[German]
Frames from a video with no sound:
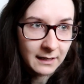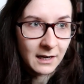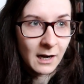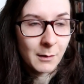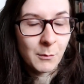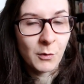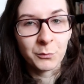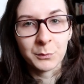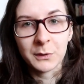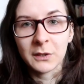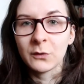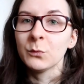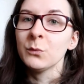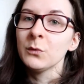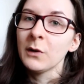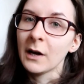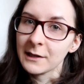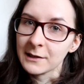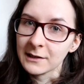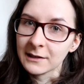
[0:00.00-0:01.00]
Er kam auf mich
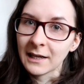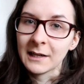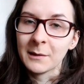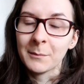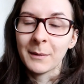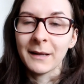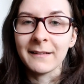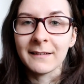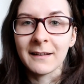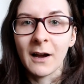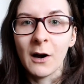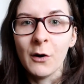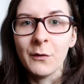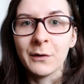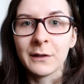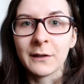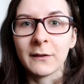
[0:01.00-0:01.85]
zu, hatte keine Maske auf.